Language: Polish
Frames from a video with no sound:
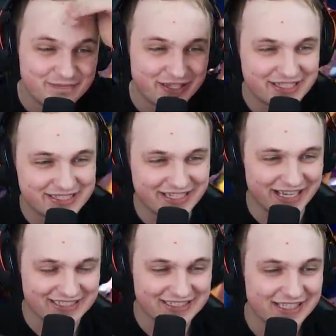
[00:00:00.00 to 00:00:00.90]
Pierwszy
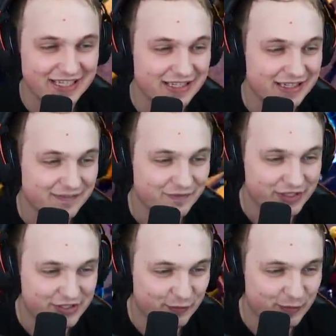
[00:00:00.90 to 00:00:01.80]
raz.
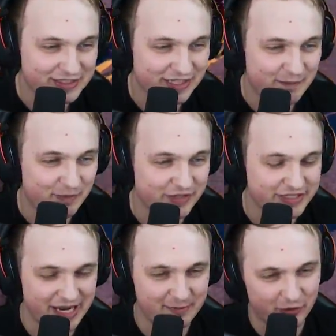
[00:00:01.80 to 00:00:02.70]
Wiecie w ogóle, co ja
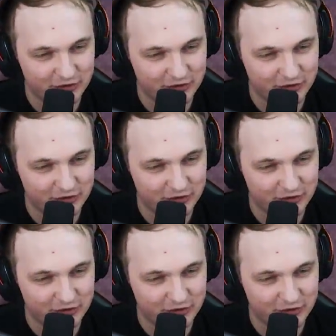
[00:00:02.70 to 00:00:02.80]
powiedziałem?